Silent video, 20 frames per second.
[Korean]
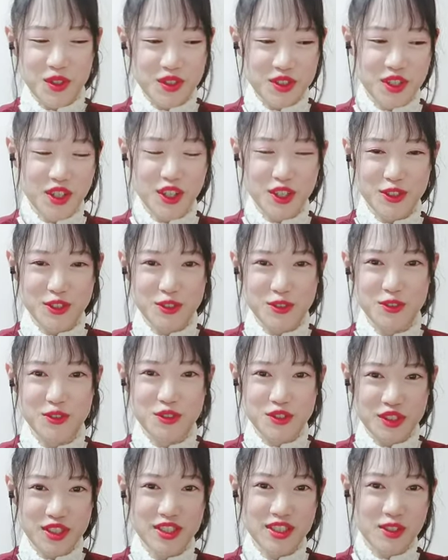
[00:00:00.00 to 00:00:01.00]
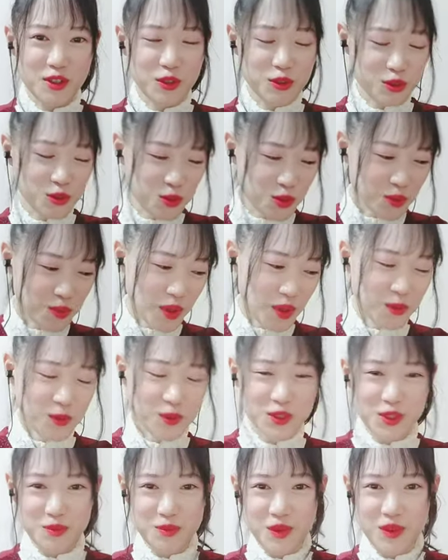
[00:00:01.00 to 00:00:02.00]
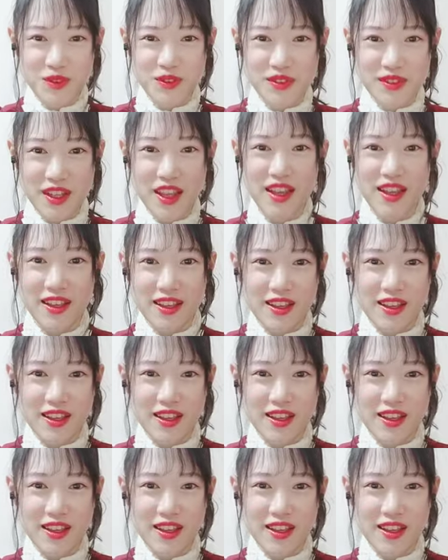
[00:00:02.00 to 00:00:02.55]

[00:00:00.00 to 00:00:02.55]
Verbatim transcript: 그래가지고 이거를 꼭 받고 싶었는데